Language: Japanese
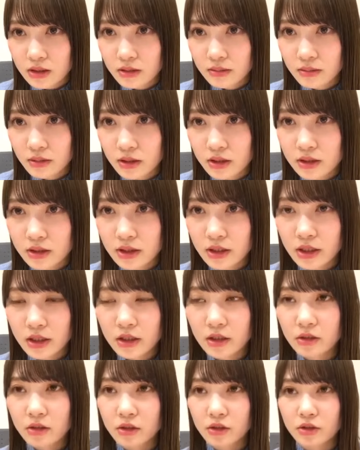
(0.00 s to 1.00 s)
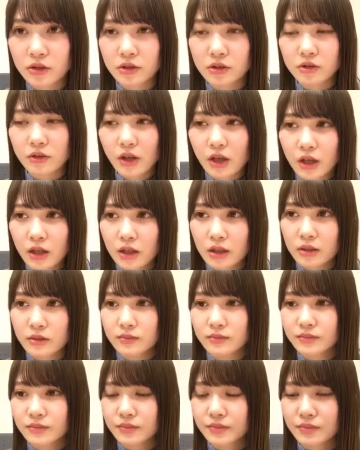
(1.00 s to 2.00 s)
一番好きな曲は、
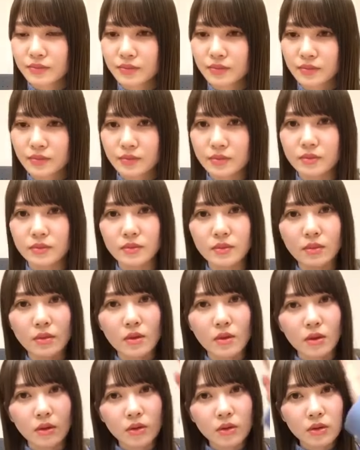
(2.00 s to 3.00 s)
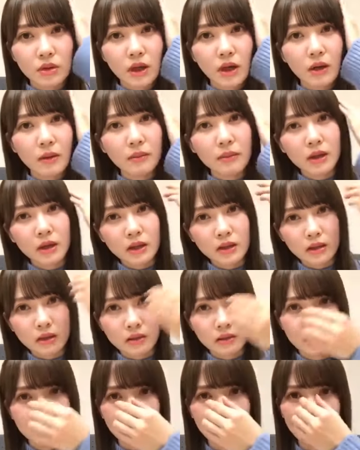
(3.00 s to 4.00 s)
お、なんか目が
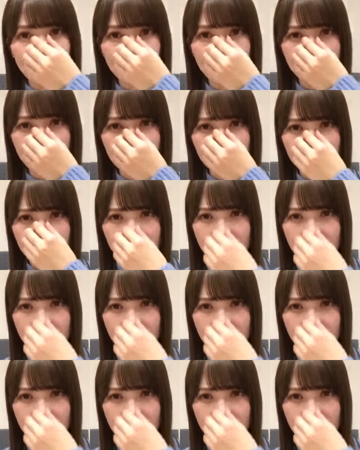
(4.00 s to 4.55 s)
痛くなってきた。